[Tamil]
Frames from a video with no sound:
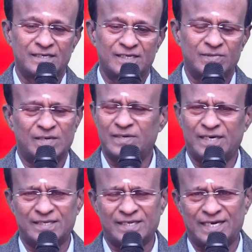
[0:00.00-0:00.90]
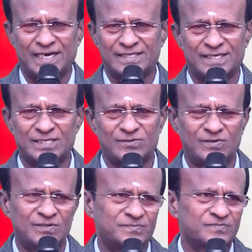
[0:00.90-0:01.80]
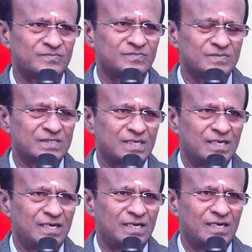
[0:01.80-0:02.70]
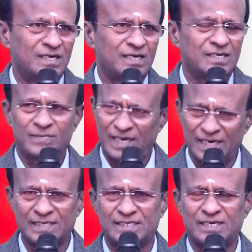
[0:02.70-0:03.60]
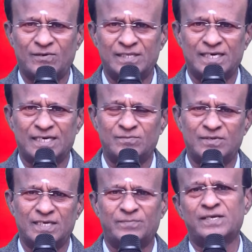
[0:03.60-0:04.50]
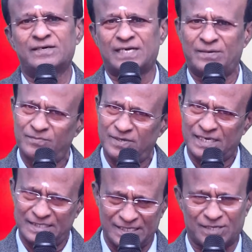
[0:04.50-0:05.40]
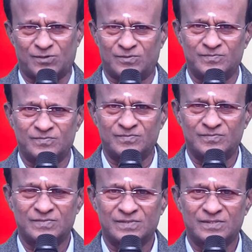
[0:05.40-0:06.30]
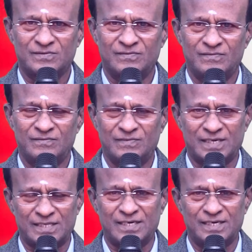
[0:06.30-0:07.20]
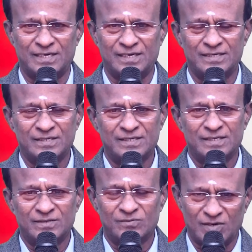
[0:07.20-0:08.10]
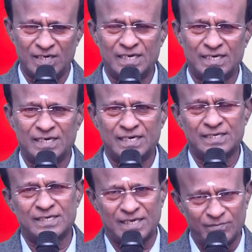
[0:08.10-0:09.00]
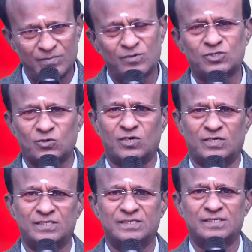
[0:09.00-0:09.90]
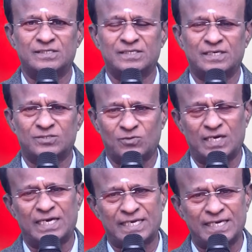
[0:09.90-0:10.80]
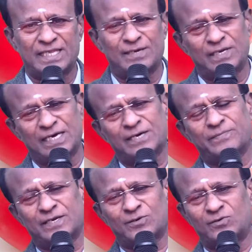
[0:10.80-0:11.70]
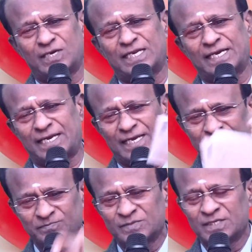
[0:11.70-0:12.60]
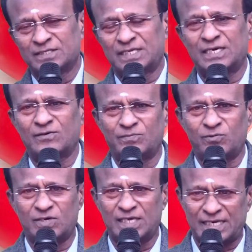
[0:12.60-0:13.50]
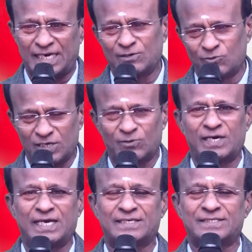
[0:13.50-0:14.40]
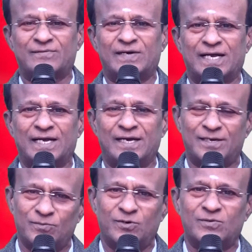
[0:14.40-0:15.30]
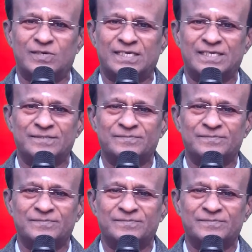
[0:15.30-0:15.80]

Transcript: இப்போ நம்ம அந்த காலத்தை எடுத்துக்குவோம் இப்போ நான்லாம் சின்ன குழந்தையாக இருக்கும்போது எப்படியும் கம்பும் கஞ்சி இருக்கும் வாரத்தில் ஒரு நாள் ரெண்டு நாளைக்கு கம்பம்புல் சோறு சோறு ஆக்கி அதை அப்படியே அகப்பையில் கோரி நைட்டில் தண்ணிக்குள்ளே போட்டு அது காலைல உருண்டை உருண்டையாக எடுத்து தருவாங்க அதில் மோர் விட்டு